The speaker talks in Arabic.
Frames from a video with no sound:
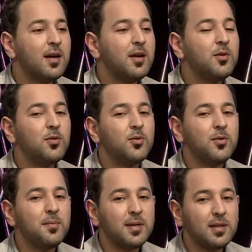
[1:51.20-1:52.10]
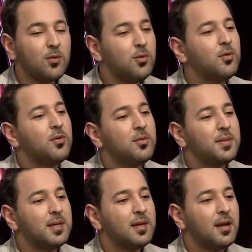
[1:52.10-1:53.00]
أنه ما تقوله
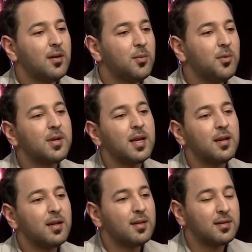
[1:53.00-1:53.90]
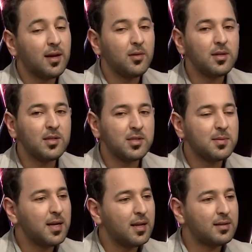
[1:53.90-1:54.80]
من الأمور التغيرات
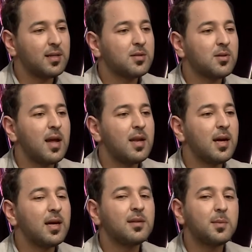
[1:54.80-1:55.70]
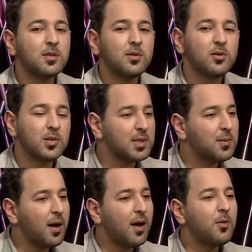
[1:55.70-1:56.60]
الجسمية التي تحصل عليها تمزق
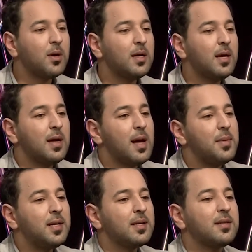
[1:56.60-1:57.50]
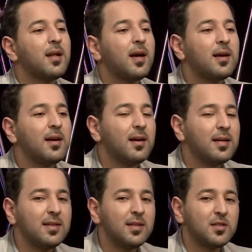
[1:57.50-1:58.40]
جسمها وعملية القيء
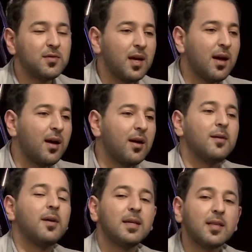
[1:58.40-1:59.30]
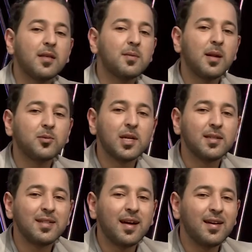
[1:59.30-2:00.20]
هذه اللي شفناها أعتذر من
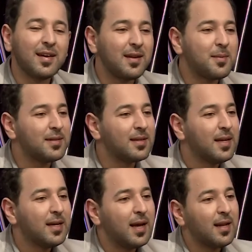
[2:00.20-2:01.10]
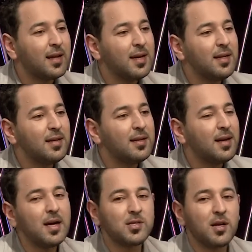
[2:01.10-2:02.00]
المشاهدين على كلمة القيء
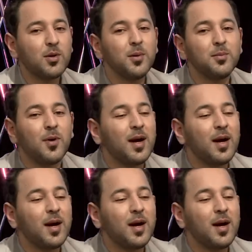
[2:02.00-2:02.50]
حاشاكم